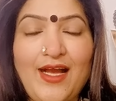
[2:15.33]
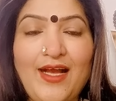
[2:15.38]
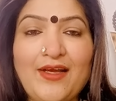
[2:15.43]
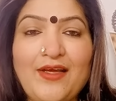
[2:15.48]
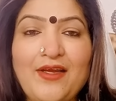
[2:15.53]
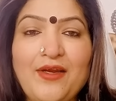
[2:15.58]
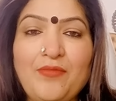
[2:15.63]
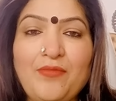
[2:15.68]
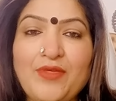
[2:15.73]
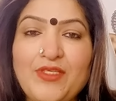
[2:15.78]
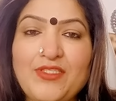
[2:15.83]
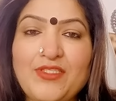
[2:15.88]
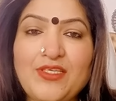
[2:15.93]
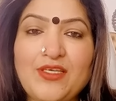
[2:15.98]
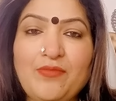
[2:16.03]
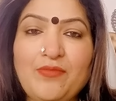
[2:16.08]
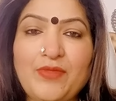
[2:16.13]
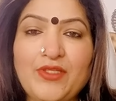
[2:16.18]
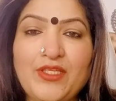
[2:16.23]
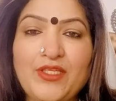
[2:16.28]
अगर हम किसी
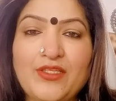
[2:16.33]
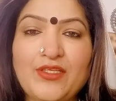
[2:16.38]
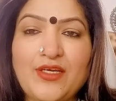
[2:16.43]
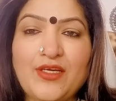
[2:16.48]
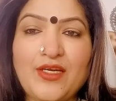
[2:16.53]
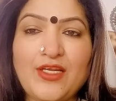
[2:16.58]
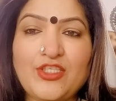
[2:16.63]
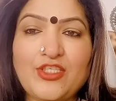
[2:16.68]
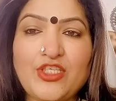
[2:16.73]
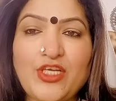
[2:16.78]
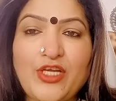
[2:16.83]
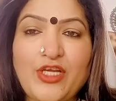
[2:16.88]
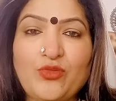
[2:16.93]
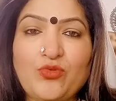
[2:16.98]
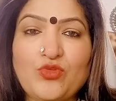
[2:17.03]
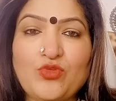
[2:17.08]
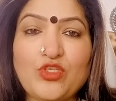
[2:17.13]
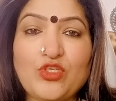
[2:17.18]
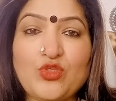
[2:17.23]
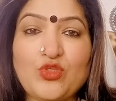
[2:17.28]
की मदद करना चाहें
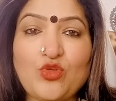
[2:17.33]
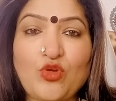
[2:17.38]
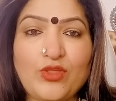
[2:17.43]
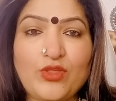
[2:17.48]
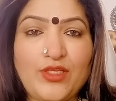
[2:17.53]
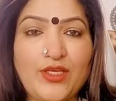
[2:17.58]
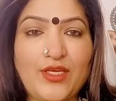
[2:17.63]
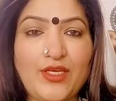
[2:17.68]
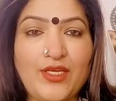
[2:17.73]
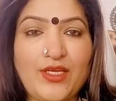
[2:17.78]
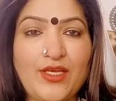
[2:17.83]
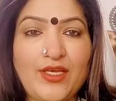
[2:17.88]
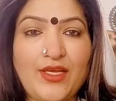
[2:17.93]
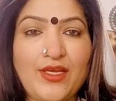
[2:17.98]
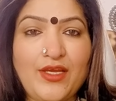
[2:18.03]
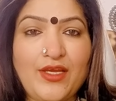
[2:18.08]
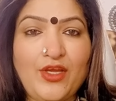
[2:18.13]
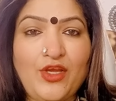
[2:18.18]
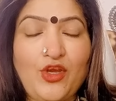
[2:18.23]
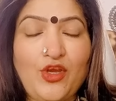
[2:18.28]
तो उसके सौ तरीके
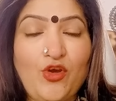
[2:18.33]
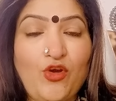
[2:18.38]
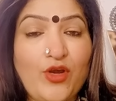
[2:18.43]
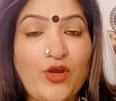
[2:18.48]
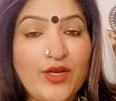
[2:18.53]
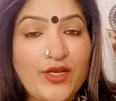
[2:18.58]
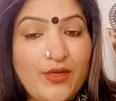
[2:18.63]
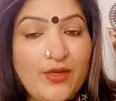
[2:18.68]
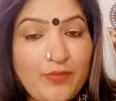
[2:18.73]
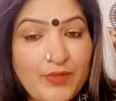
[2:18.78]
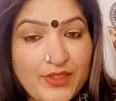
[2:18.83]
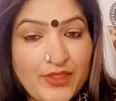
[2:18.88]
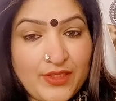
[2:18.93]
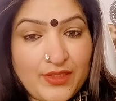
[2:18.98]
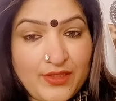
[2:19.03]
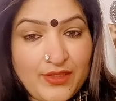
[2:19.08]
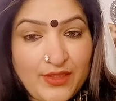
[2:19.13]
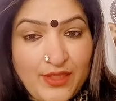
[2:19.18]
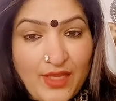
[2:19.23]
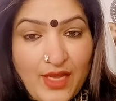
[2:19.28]
हैं और अगर
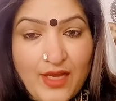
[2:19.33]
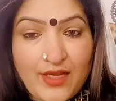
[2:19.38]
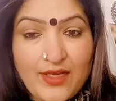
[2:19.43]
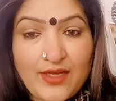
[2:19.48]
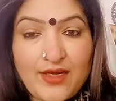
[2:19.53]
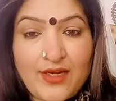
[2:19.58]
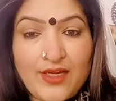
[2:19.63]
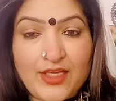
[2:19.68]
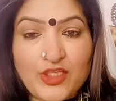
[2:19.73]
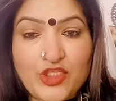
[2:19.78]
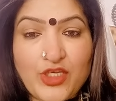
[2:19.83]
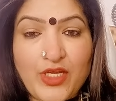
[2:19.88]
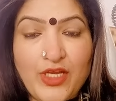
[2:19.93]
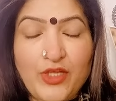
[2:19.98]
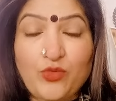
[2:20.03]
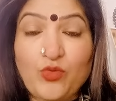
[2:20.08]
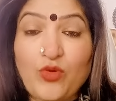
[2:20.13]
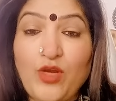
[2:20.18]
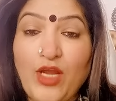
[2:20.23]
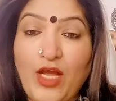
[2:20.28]
मदद ना करना चाहें
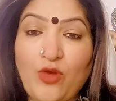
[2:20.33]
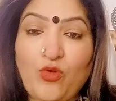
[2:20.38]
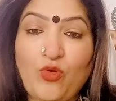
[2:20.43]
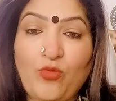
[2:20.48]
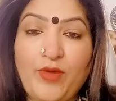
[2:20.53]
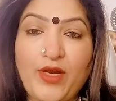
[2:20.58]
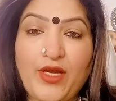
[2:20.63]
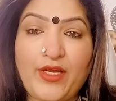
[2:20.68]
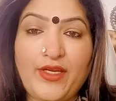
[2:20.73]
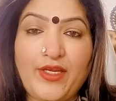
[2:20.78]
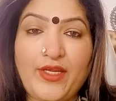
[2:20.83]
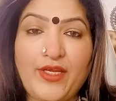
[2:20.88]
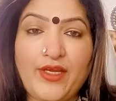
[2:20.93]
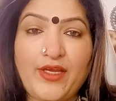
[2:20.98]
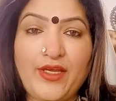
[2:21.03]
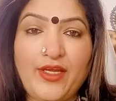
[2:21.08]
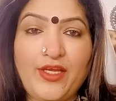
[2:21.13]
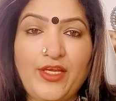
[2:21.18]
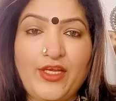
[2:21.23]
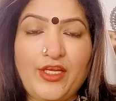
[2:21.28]
तो लाखों बहाने हैं
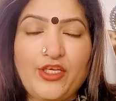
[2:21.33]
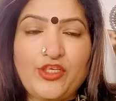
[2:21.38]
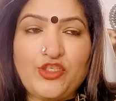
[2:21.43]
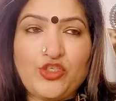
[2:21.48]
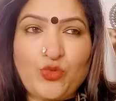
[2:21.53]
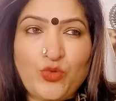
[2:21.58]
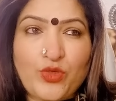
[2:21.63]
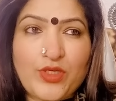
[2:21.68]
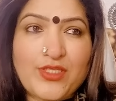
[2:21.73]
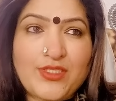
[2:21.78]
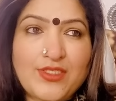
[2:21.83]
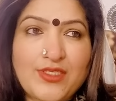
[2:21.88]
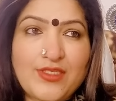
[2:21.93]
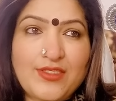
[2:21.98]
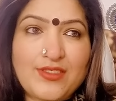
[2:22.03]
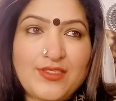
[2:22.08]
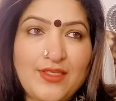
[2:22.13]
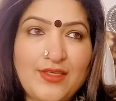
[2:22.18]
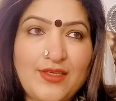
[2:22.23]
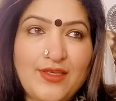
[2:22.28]
छोटी सी
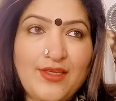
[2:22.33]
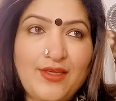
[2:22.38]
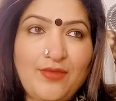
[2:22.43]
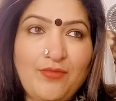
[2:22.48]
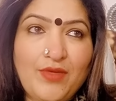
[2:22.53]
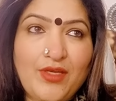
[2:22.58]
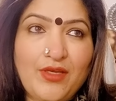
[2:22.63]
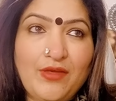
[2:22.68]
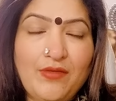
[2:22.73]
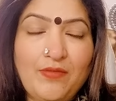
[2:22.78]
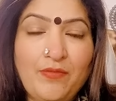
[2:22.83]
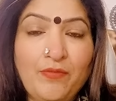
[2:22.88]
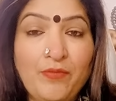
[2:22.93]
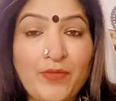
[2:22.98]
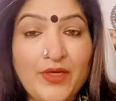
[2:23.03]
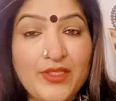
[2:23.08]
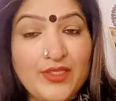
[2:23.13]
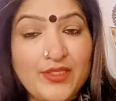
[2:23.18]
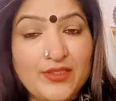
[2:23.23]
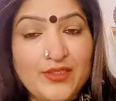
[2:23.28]
ज़िंदगी में
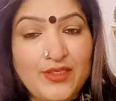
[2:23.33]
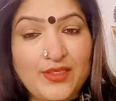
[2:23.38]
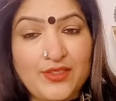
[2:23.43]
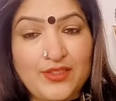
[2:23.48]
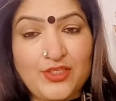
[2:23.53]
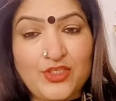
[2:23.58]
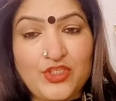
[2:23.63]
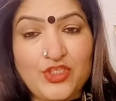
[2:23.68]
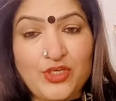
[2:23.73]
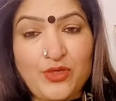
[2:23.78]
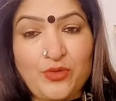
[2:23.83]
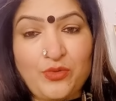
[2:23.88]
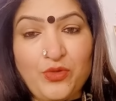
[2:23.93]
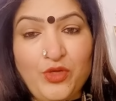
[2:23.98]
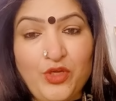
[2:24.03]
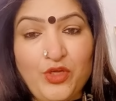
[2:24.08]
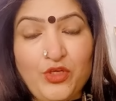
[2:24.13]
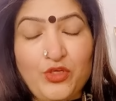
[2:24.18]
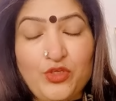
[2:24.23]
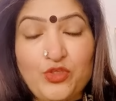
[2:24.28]
मदद करते चलो
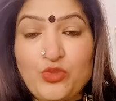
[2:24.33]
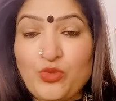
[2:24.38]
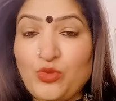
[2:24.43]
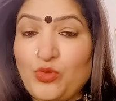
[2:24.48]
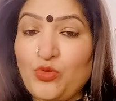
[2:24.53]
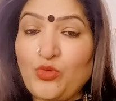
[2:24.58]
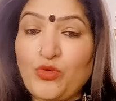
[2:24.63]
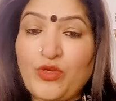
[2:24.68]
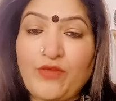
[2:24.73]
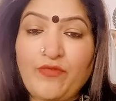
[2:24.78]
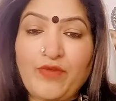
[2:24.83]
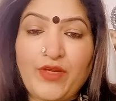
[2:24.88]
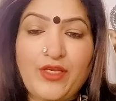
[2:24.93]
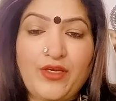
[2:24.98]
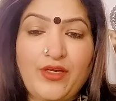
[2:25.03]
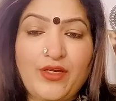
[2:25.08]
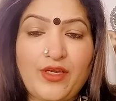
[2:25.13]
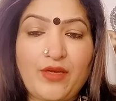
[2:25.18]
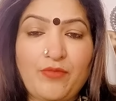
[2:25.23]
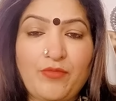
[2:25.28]
जो दोगे वही
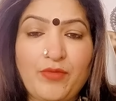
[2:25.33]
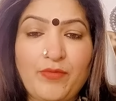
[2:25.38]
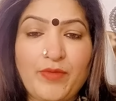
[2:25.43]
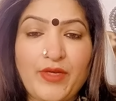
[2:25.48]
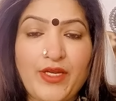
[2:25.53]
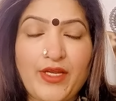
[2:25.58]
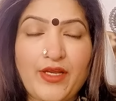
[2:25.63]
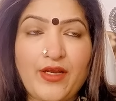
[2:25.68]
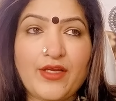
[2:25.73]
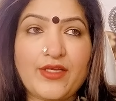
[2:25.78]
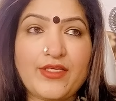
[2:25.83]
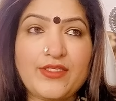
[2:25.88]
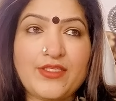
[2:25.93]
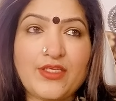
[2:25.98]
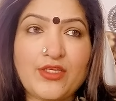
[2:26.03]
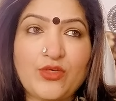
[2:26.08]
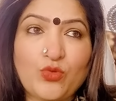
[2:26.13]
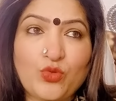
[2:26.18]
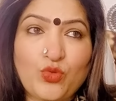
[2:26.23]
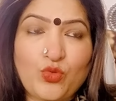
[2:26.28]
रिटर्न में मिलेगा किसी
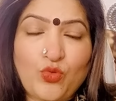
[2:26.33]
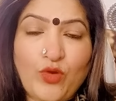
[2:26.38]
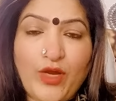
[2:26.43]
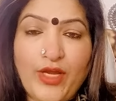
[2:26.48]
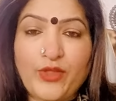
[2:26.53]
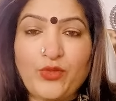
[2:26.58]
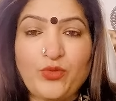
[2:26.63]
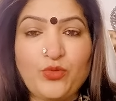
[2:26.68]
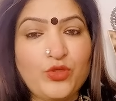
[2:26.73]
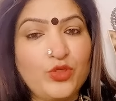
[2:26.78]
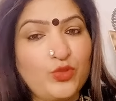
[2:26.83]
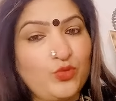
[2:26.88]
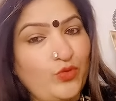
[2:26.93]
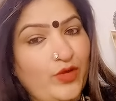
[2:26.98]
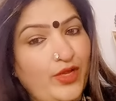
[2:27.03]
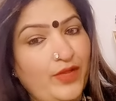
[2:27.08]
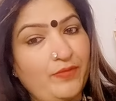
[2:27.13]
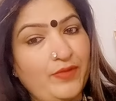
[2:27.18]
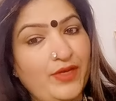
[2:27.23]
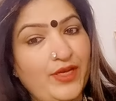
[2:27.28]
को दुआएं दोगे
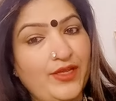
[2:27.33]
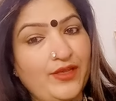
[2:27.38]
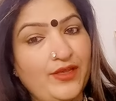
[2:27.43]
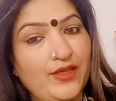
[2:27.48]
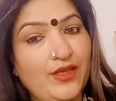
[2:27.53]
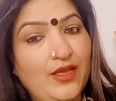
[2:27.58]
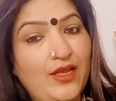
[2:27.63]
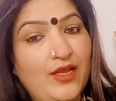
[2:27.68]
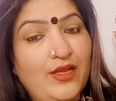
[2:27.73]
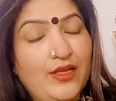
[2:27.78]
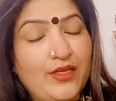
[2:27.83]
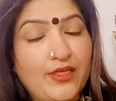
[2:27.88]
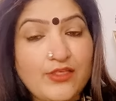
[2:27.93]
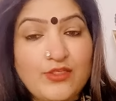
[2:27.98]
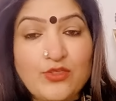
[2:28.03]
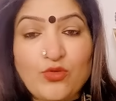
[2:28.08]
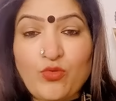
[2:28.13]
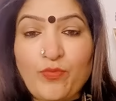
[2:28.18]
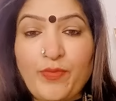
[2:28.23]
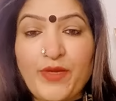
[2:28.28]
दुआएं मिलेंगी
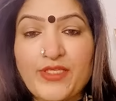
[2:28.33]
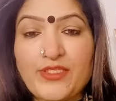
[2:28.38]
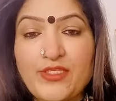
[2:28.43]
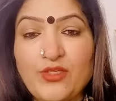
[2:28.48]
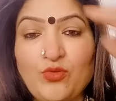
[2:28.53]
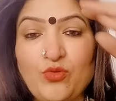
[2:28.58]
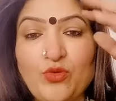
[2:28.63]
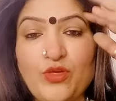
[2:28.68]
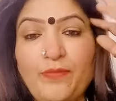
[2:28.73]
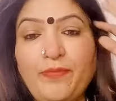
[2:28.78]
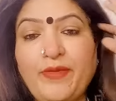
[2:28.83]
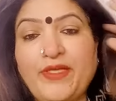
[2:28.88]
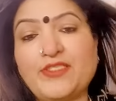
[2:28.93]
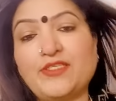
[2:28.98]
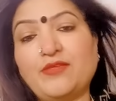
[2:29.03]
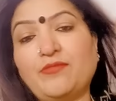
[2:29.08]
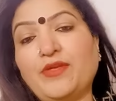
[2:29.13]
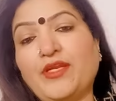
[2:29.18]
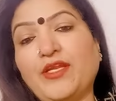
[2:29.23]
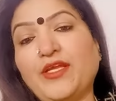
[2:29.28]
किसी को पैसे दोगे
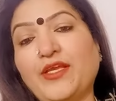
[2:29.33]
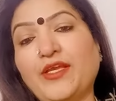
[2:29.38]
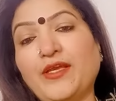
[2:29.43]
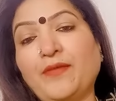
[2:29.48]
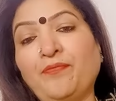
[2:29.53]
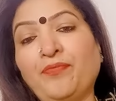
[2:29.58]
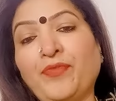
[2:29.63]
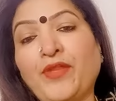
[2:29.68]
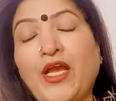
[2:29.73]
पैसे मिलेंगे